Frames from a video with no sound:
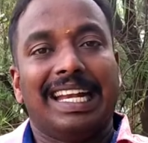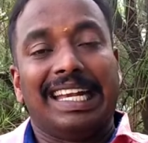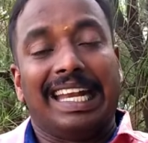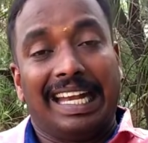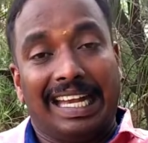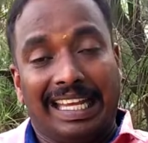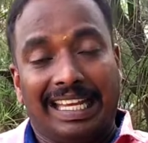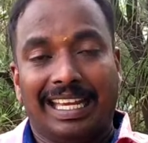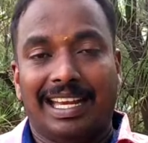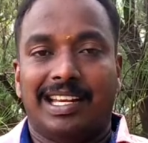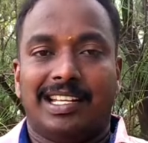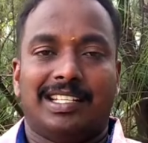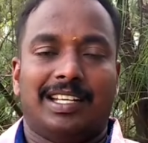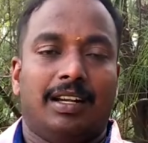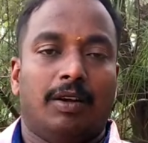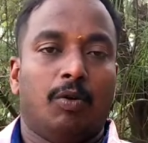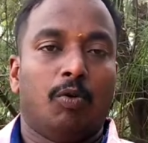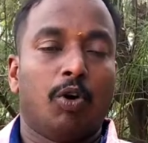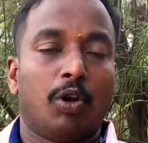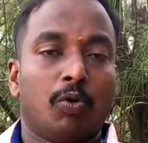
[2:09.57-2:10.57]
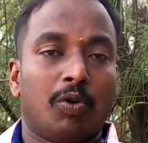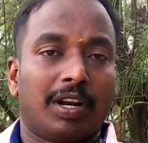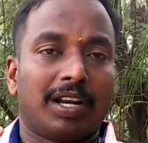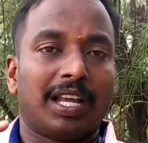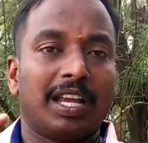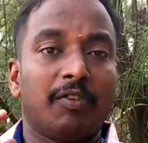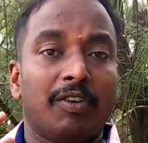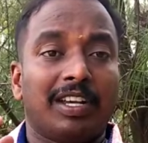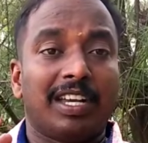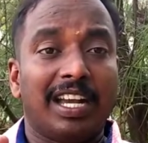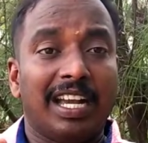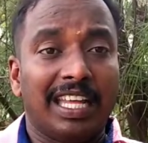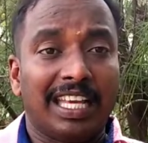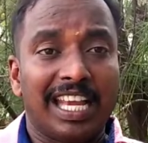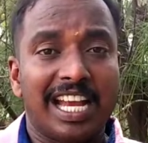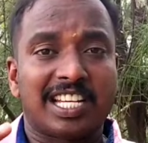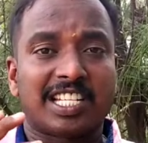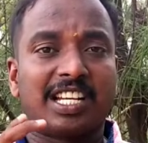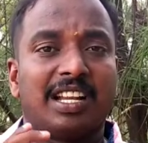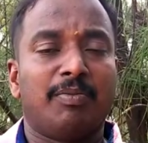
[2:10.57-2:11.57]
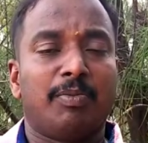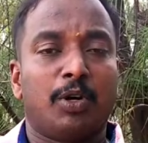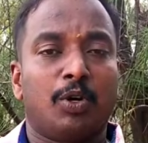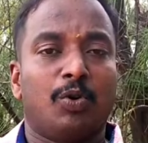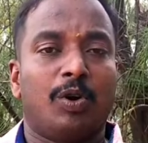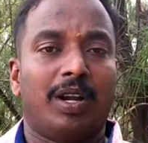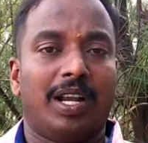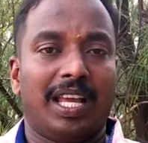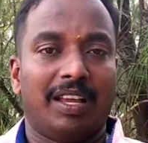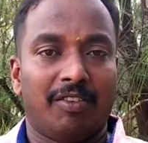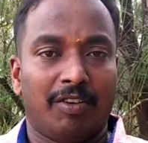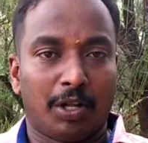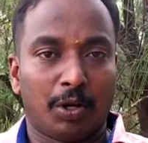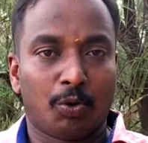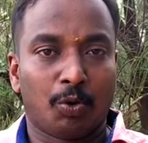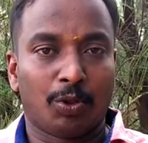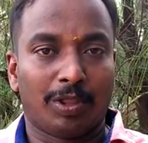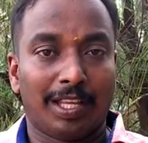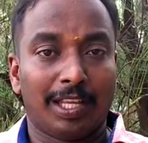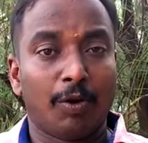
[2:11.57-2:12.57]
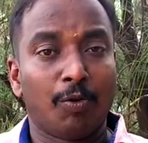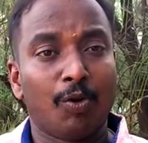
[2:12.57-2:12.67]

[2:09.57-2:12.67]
டெடிக்கேஷன் ஒரு ஒர்க்கை இவன் டெடிக்கேஷனாக பண்ணுவான்டா இவன்ட்ட கொடுத்தா